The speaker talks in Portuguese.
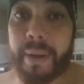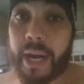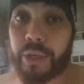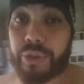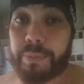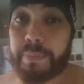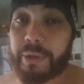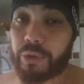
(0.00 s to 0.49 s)

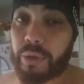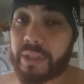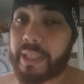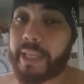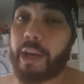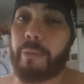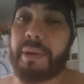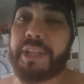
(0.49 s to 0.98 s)
perto de pessoas
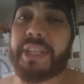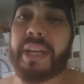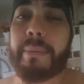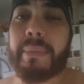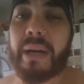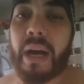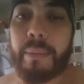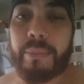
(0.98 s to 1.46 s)
que realmente
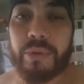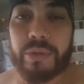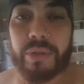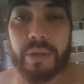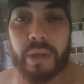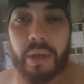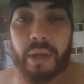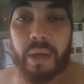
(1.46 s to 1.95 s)

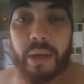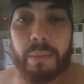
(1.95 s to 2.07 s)
amamos,